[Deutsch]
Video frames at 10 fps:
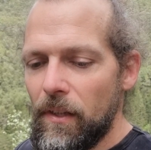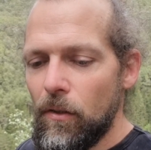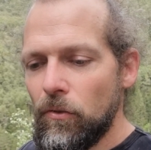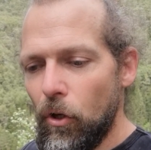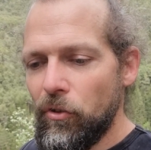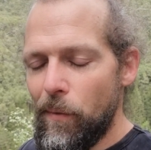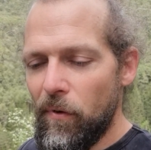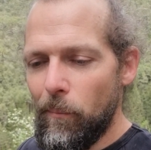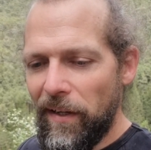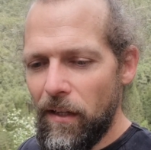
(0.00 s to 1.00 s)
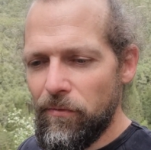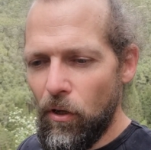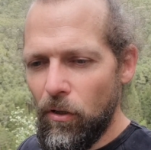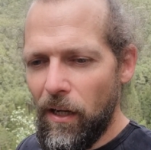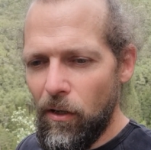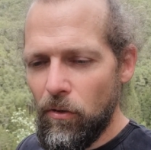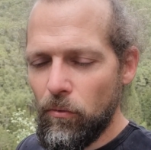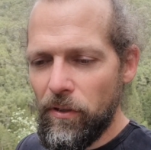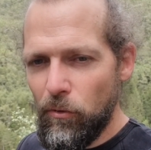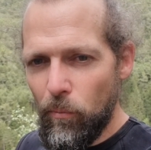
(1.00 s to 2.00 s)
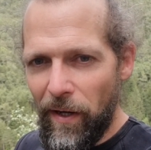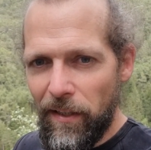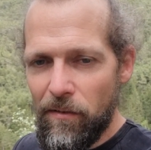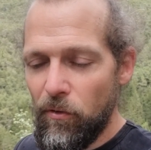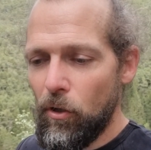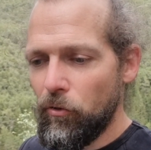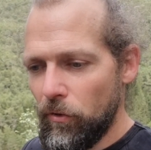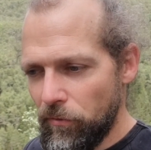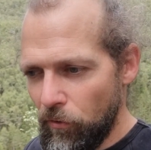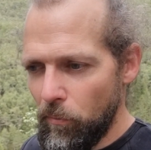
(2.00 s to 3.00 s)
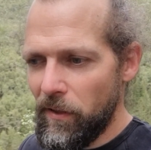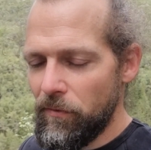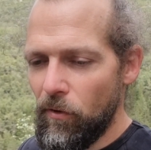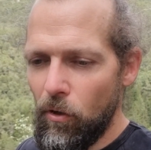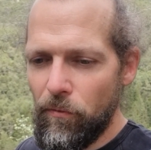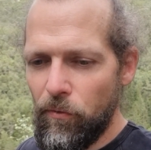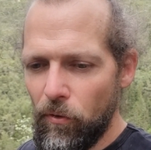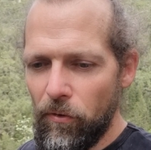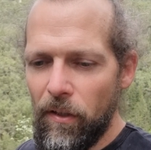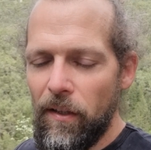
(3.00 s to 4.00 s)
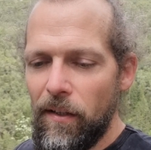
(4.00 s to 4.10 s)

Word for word: Und da ist einfach meine Erfahrung auch, und nicht nur meine Erfahrung, sondern vor allem die Erfahrung von